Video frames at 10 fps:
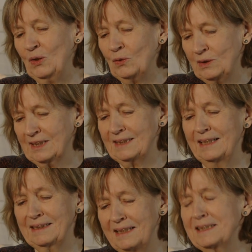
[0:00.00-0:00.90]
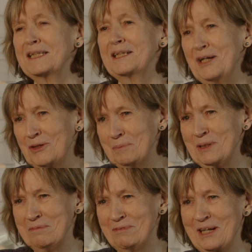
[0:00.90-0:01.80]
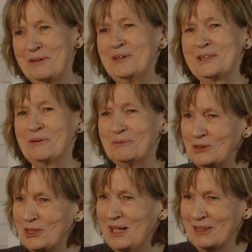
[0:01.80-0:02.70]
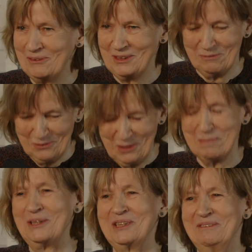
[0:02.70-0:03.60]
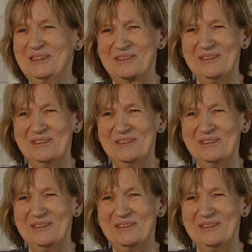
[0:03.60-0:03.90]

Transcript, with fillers: Und das hat ganz sicher auch mit dem Weidenhäuser Rundschlag und der Wohngemeinschaft zu